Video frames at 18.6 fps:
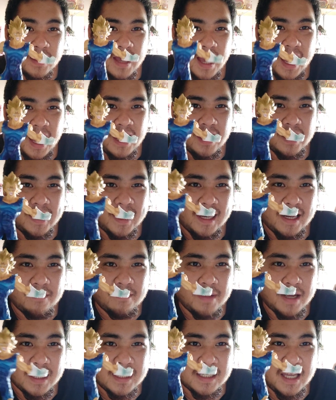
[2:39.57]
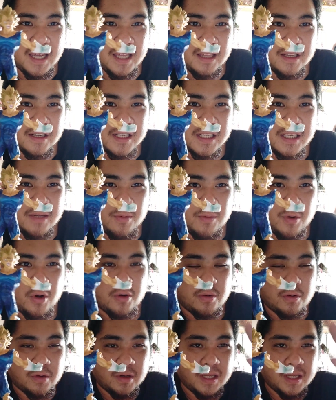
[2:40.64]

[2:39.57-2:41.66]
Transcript: Uncle ng mga skater sa Cebu,